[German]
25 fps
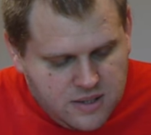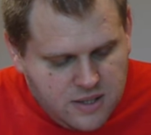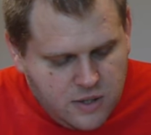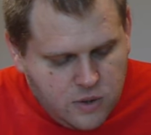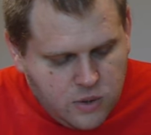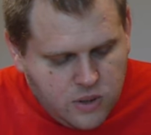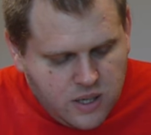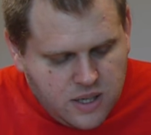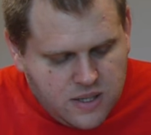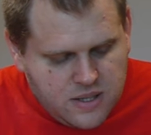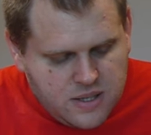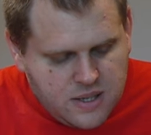
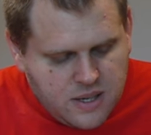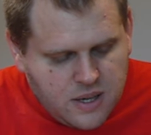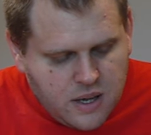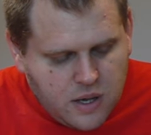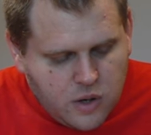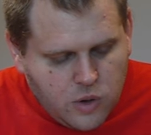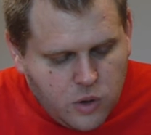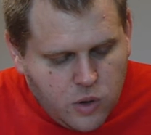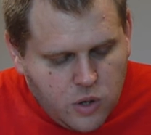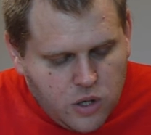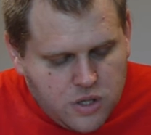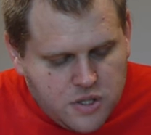Diuretika
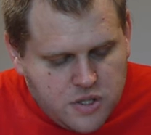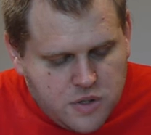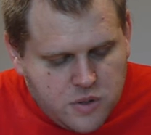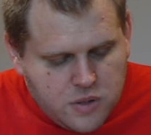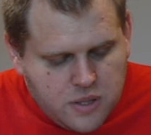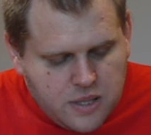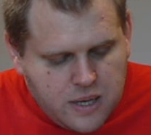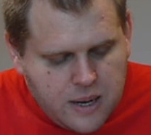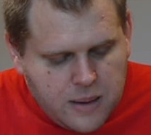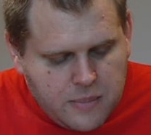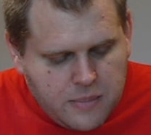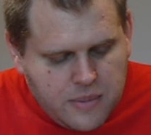gehören zu
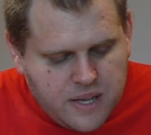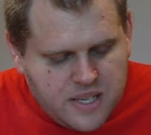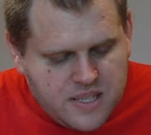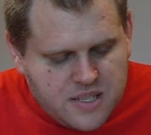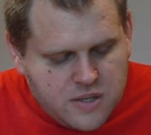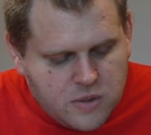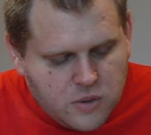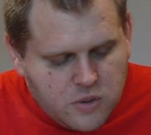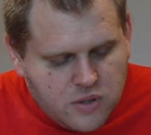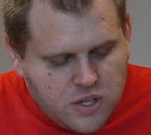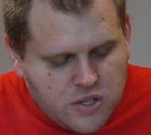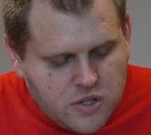den am
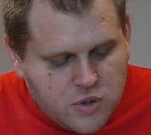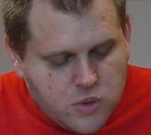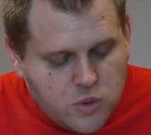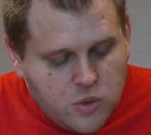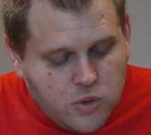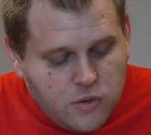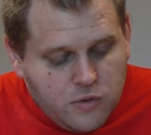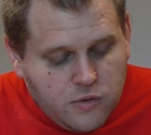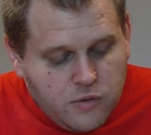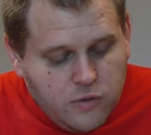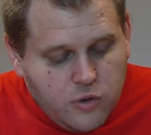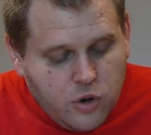besten
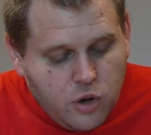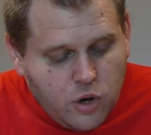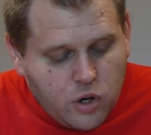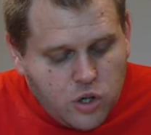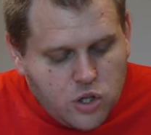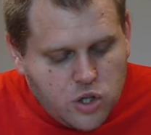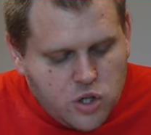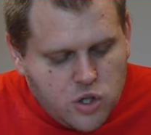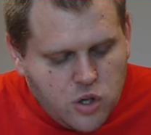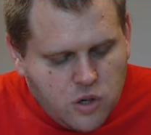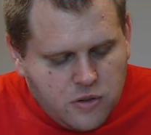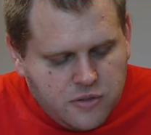untersuchten
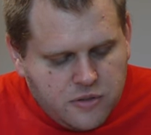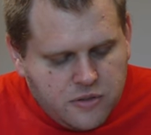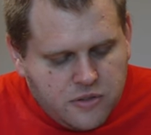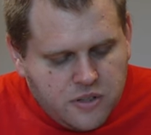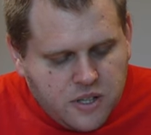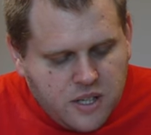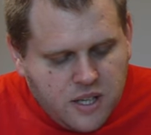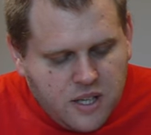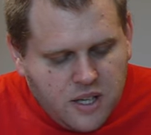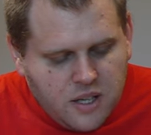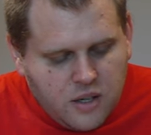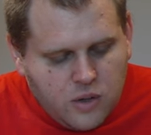Wirkstoffen
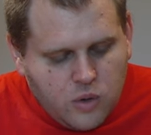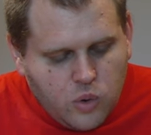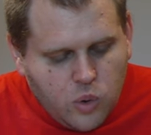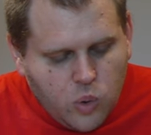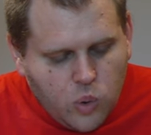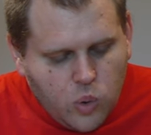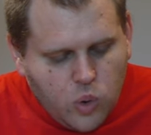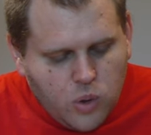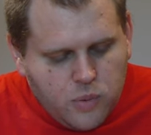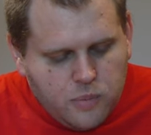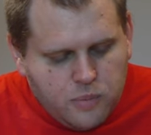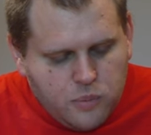gegen
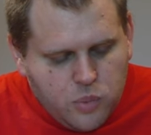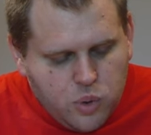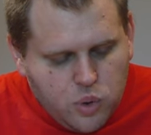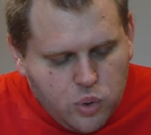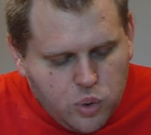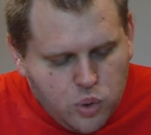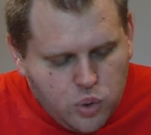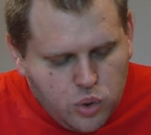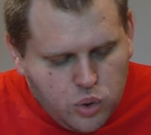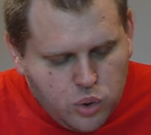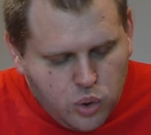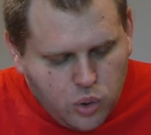hohen
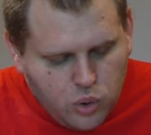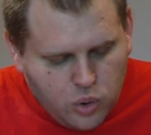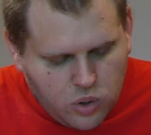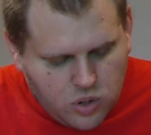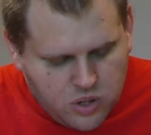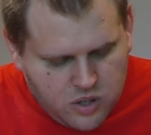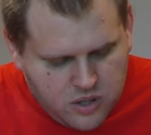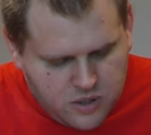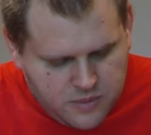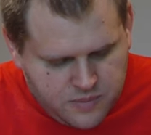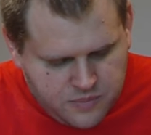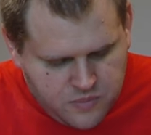
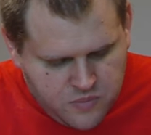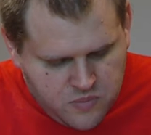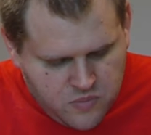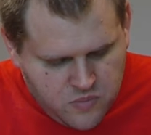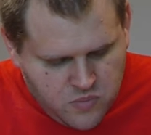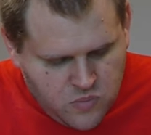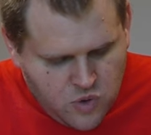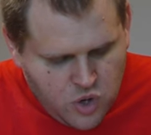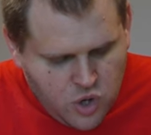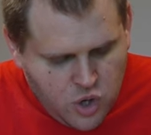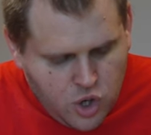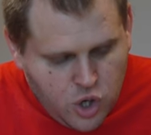Blutdruck.
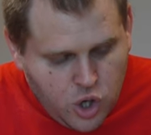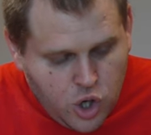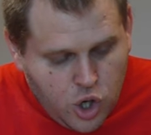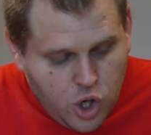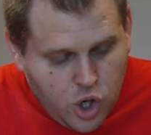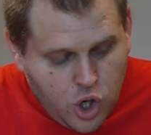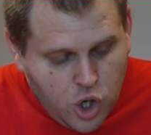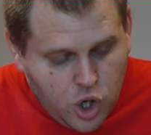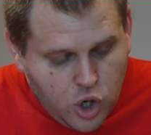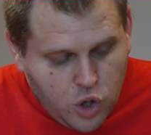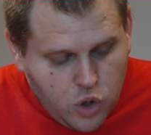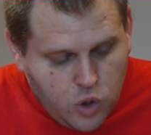
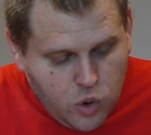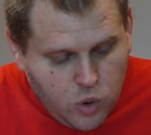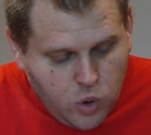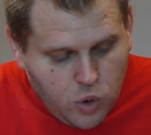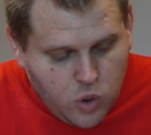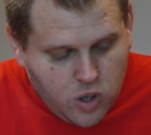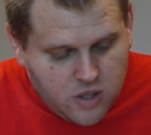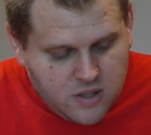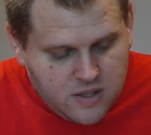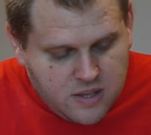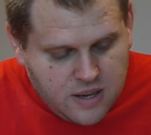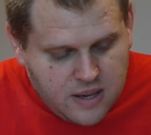
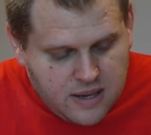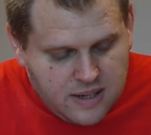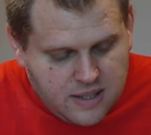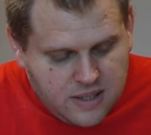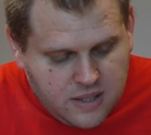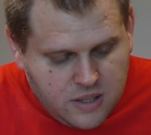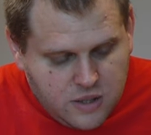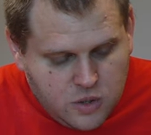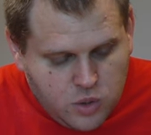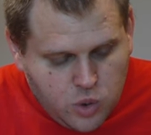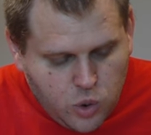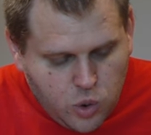
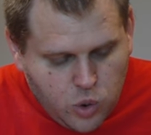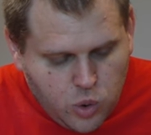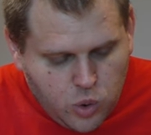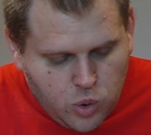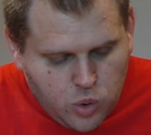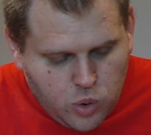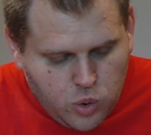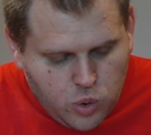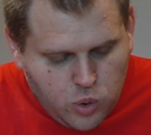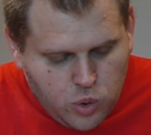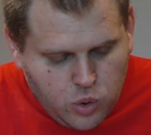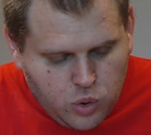
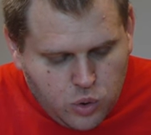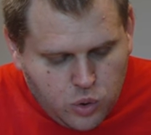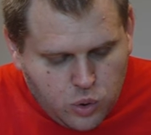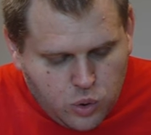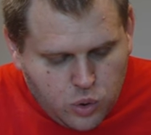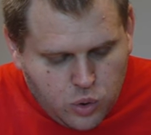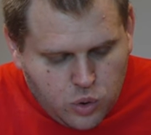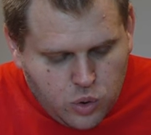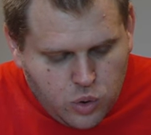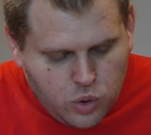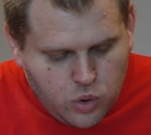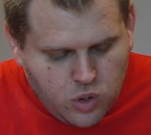Chlortalidon,
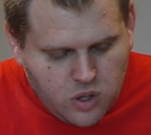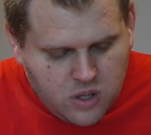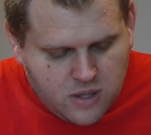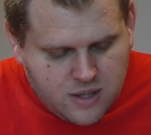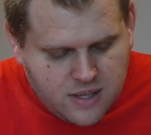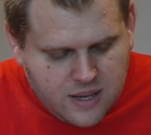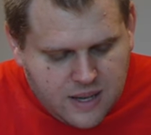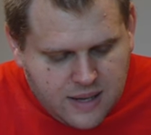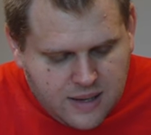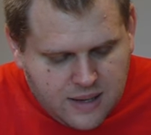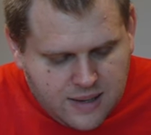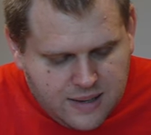
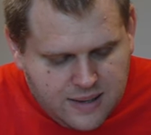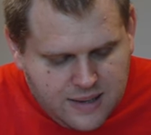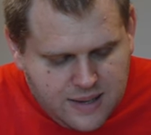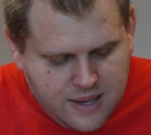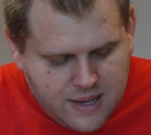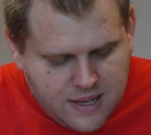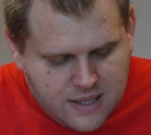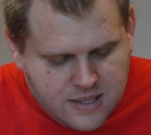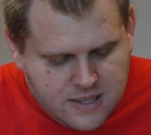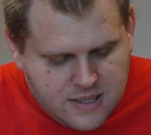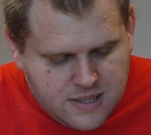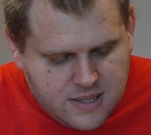
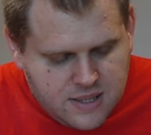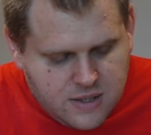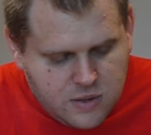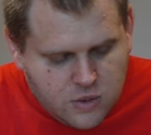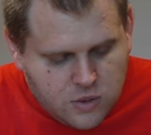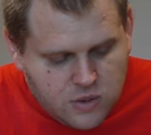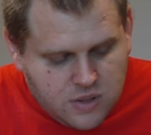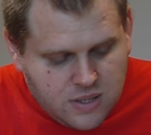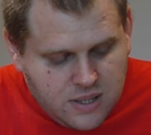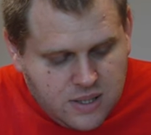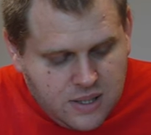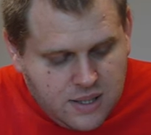Hydrochlorthiazid
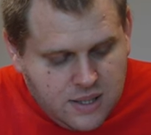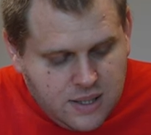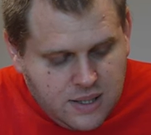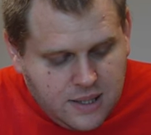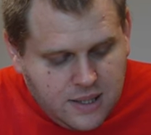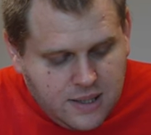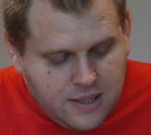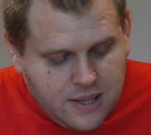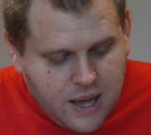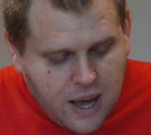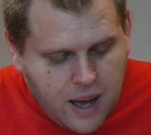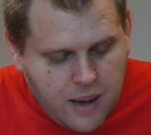und
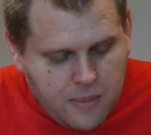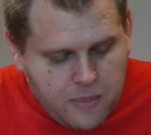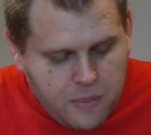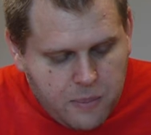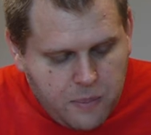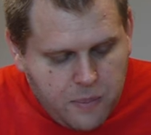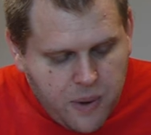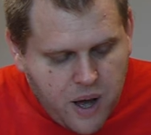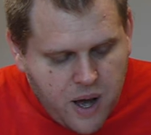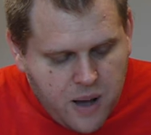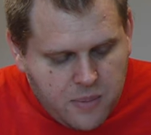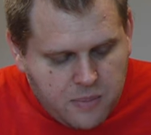
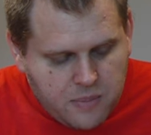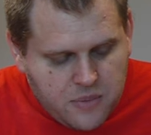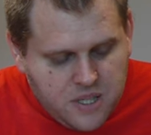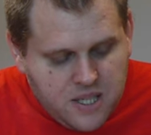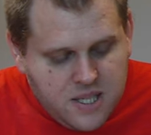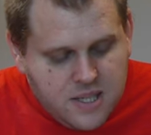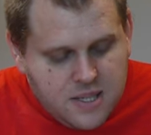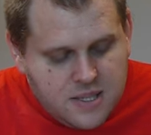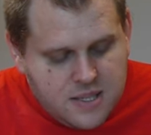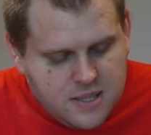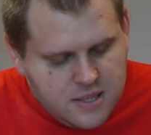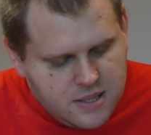
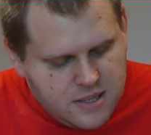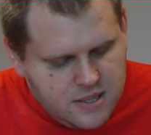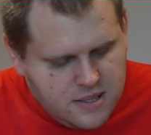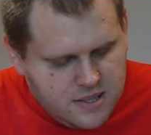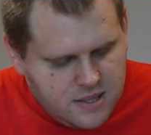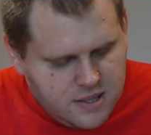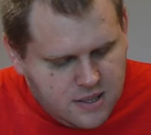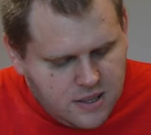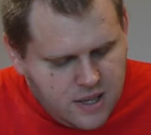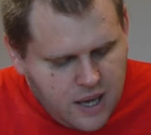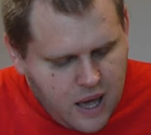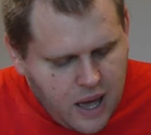Idapamid
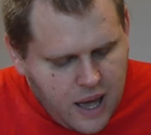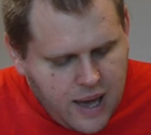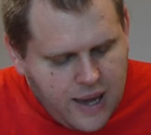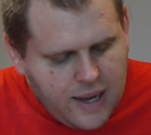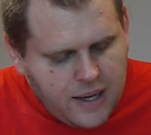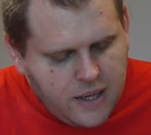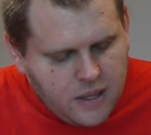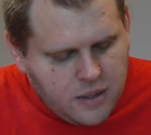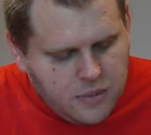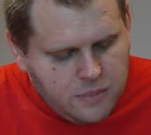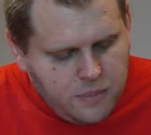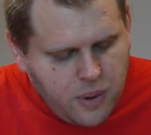sind
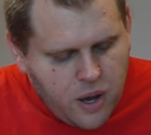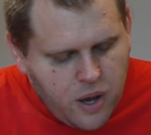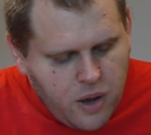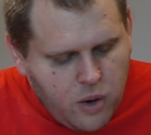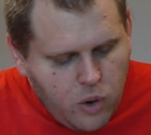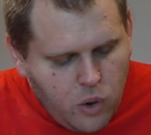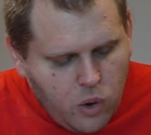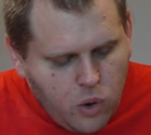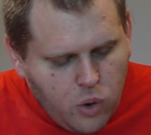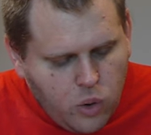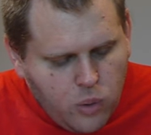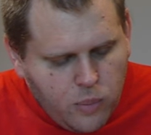geeignet bei
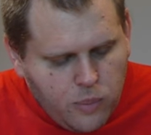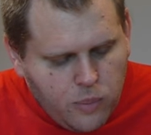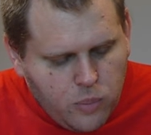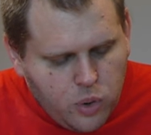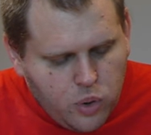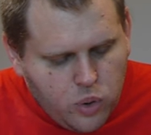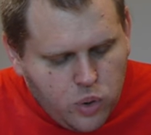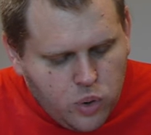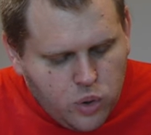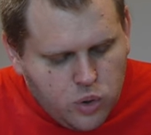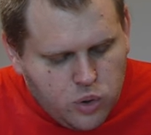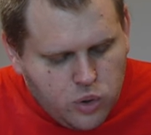hohem
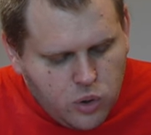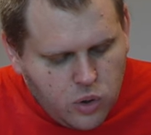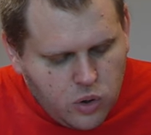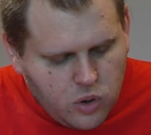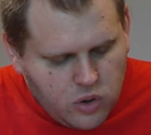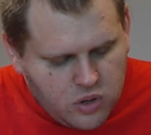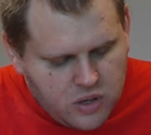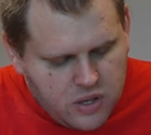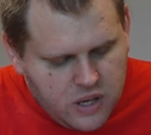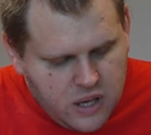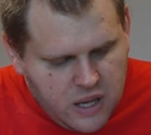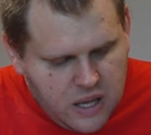
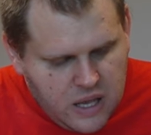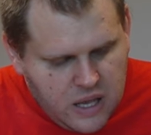Blutdruck.